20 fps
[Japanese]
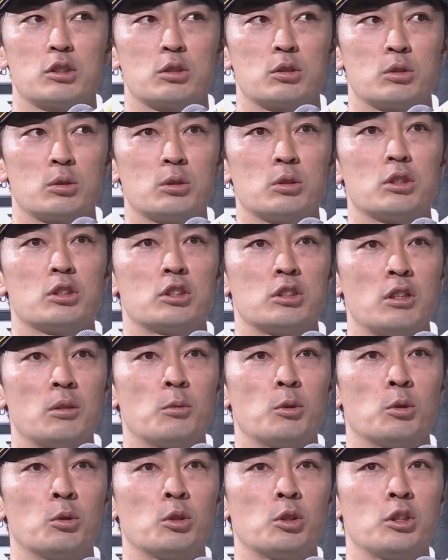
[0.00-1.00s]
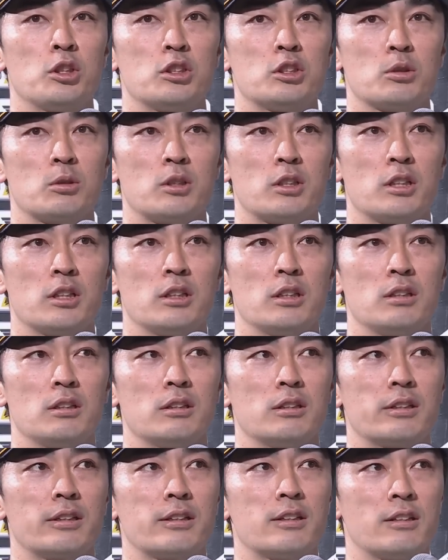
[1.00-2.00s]
あ、そうですね、もう本当に初
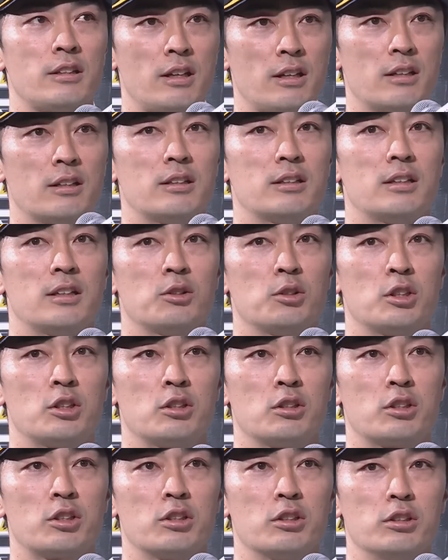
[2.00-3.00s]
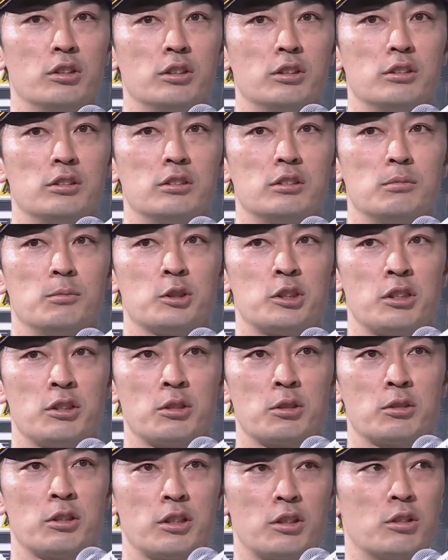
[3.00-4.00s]
回からね、あの一球一球もう全
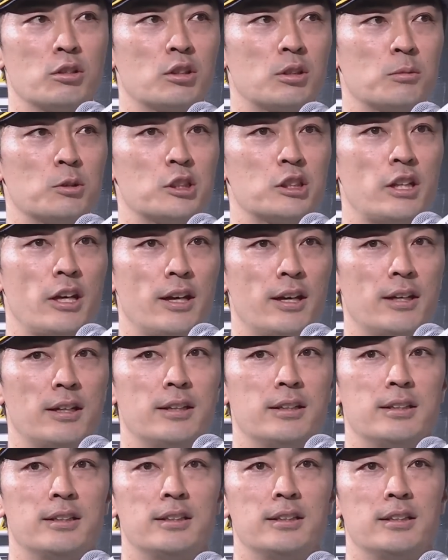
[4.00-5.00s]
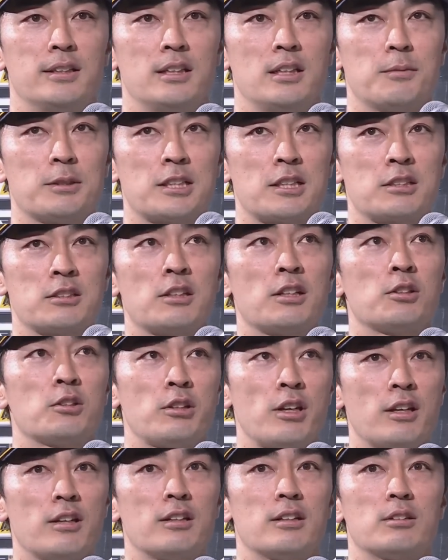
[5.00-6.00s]
力でという気持ちで、えーまあ、昨年の、
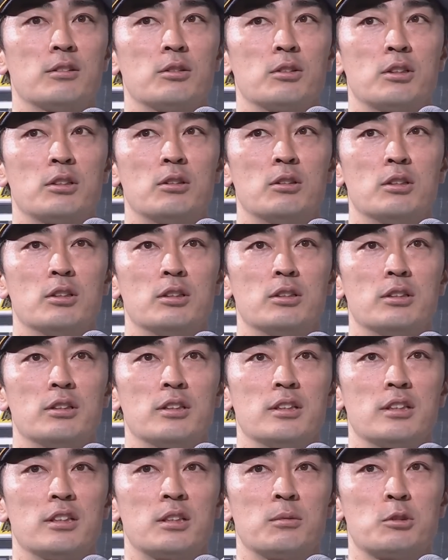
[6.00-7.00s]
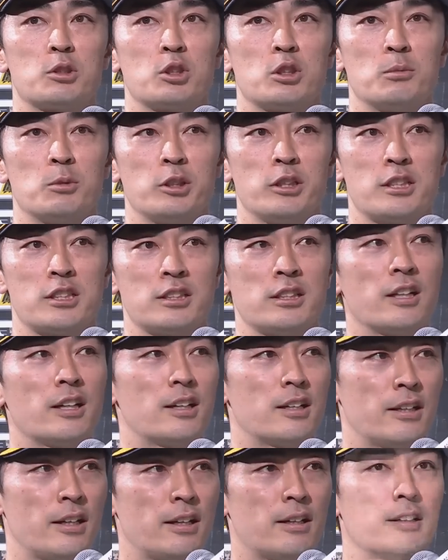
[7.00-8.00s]
ね、時の、えー、気持ちを思い出しな
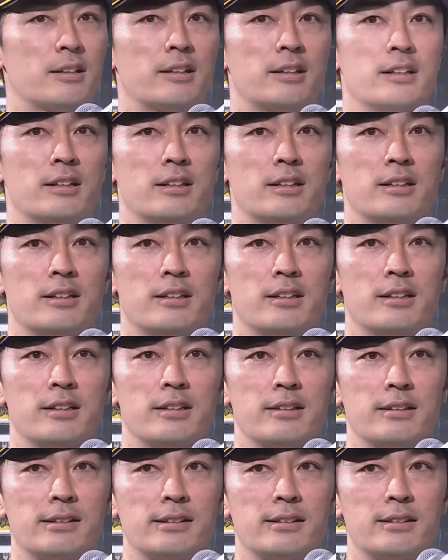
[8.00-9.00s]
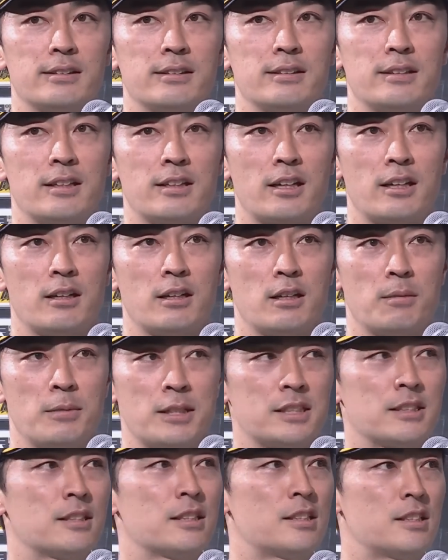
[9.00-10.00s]
がらね、えー、投げ
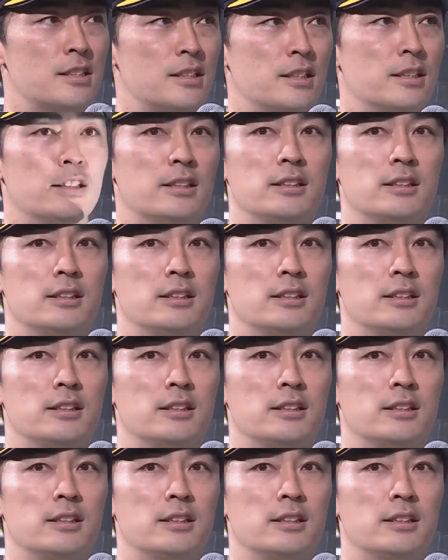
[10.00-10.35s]
ましたし、